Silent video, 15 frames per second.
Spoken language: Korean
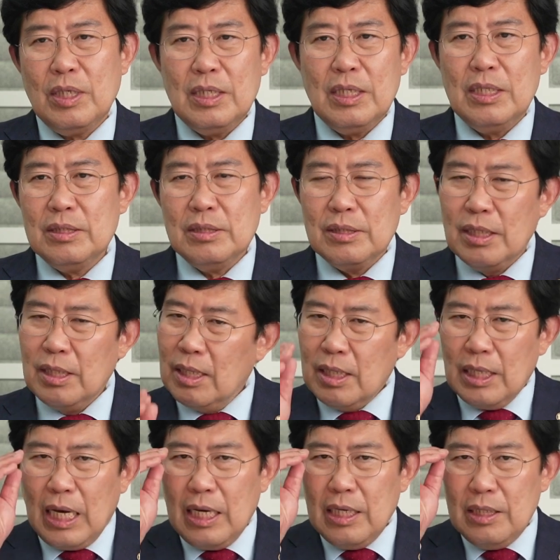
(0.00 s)
하나는
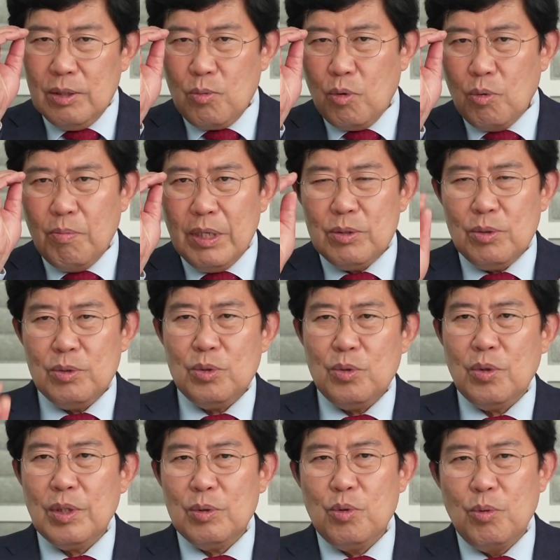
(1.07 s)
개인이 공매도를
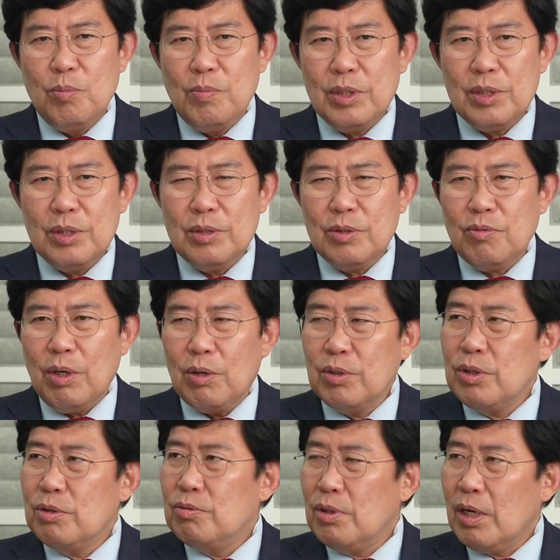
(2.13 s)
통해 돈 벌기는 꽤
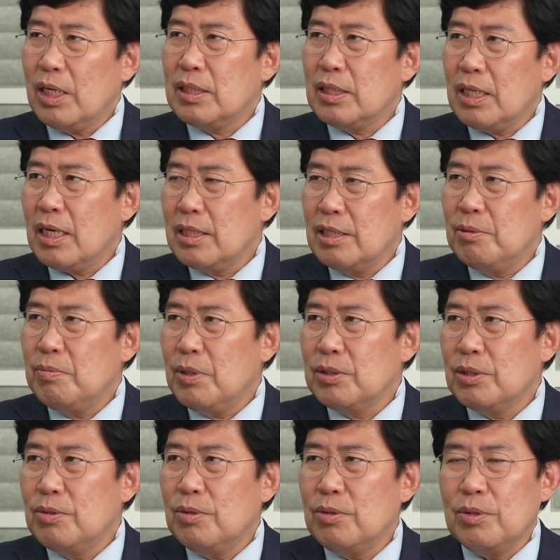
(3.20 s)
어려운 것 같다가
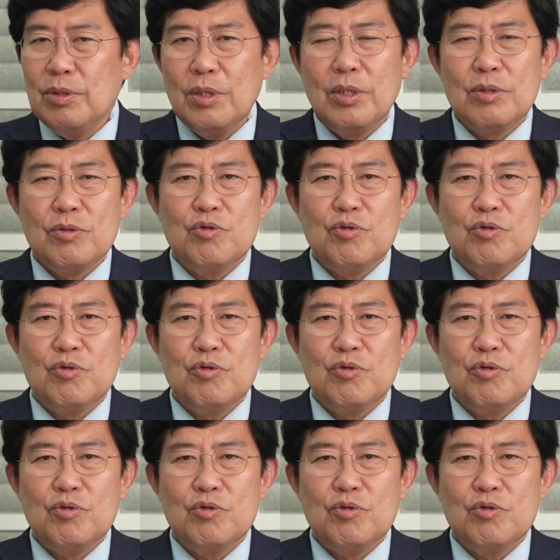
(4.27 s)
1번이고 음.